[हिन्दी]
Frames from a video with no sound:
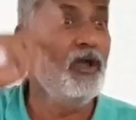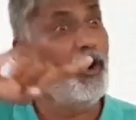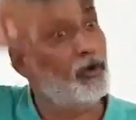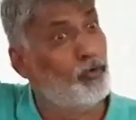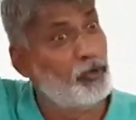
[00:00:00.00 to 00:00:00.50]

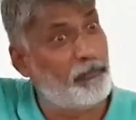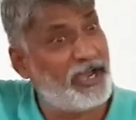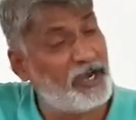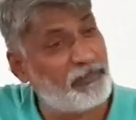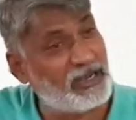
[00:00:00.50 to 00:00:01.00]
और ऊन
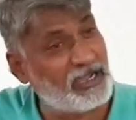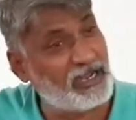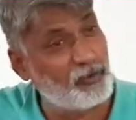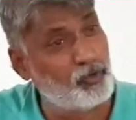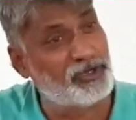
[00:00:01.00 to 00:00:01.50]
भेड़ पर
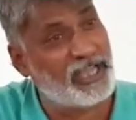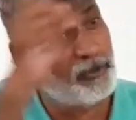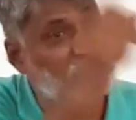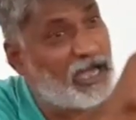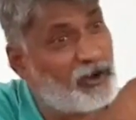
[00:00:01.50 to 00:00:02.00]
अगर ऊन नहीं
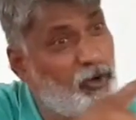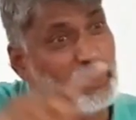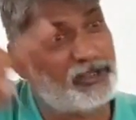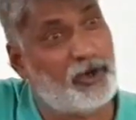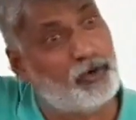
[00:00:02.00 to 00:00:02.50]

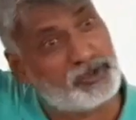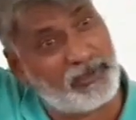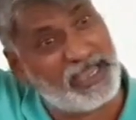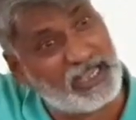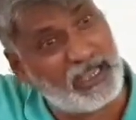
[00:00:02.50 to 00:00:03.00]
उतारोगे तो
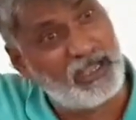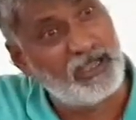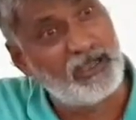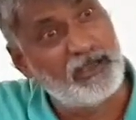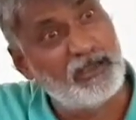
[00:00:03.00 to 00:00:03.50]
उसमें
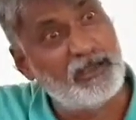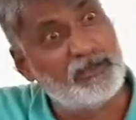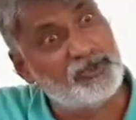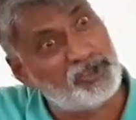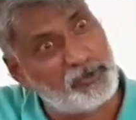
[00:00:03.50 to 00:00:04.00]

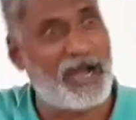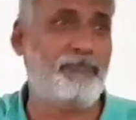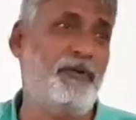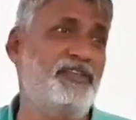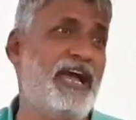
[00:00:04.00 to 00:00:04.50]
जाएगी
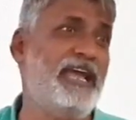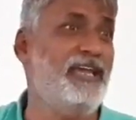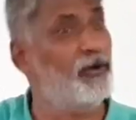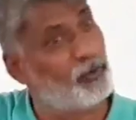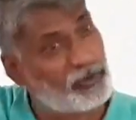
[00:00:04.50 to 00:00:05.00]
जीवात पड़
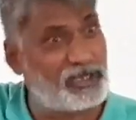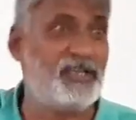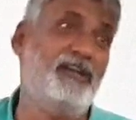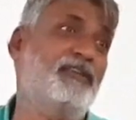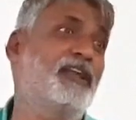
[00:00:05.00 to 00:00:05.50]
जाएगी और उनकी
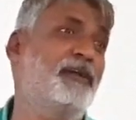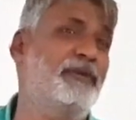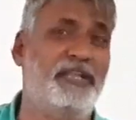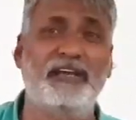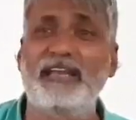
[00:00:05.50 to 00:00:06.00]
सेहत के लिए
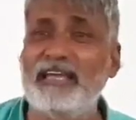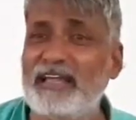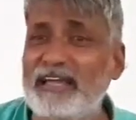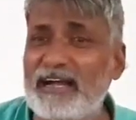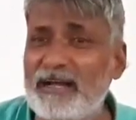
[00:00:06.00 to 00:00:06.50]
भी ठीक नहीं
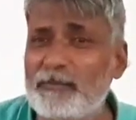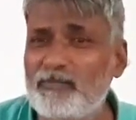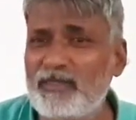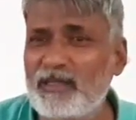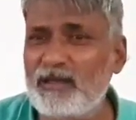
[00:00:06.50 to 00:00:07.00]

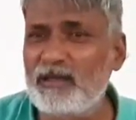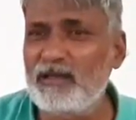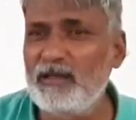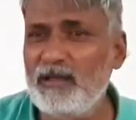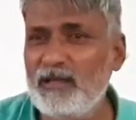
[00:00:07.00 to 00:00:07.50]

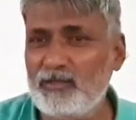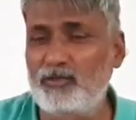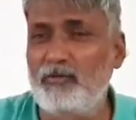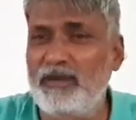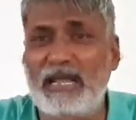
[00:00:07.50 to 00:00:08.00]
रहेगा
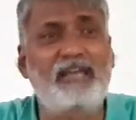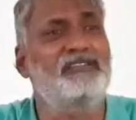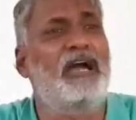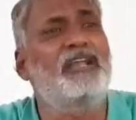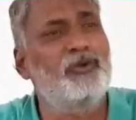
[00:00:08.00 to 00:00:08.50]
तो मेरा
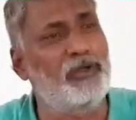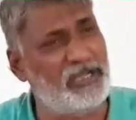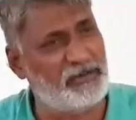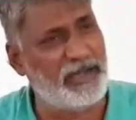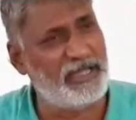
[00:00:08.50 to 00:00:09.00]
किसान क्यों
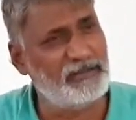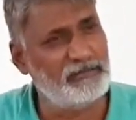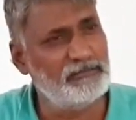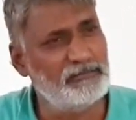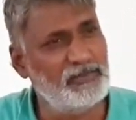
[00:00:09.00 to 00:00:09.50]
नहीं कमाए
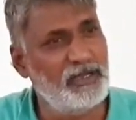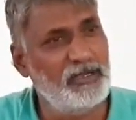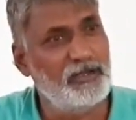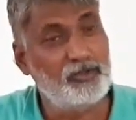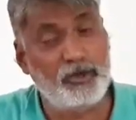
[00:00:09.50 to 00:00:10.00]

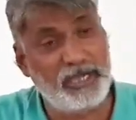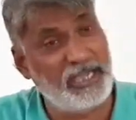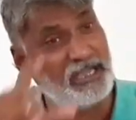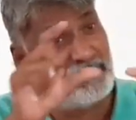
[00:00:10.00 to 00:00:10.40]
तो ये